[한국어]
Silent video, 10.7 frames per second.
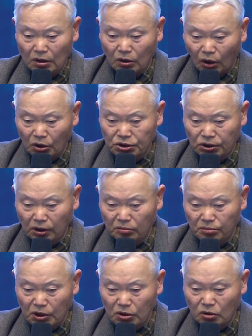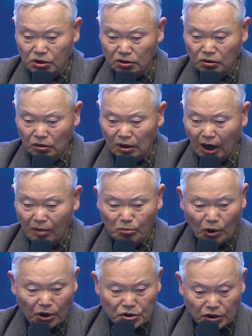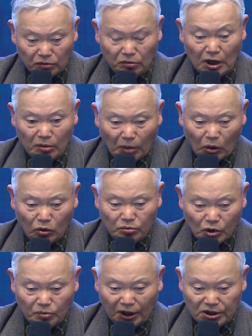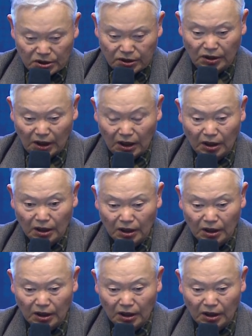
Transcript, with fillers: 거시적인 민족사적 안목의 인식은 매우 미흡한 실정이다.